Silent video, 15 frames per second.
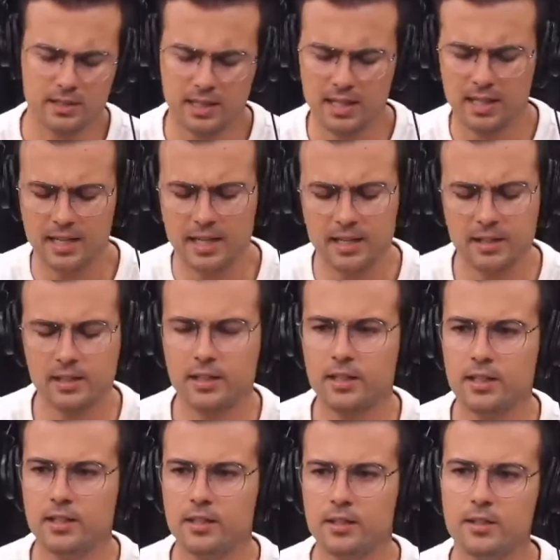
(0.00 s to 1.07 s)
A galera
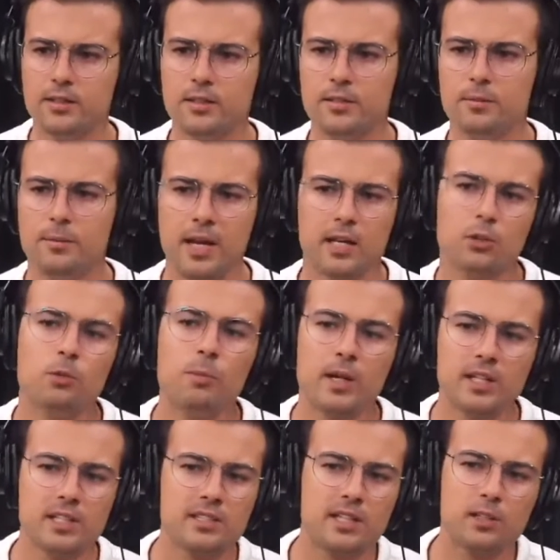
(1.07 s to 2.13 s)
que pega no pé das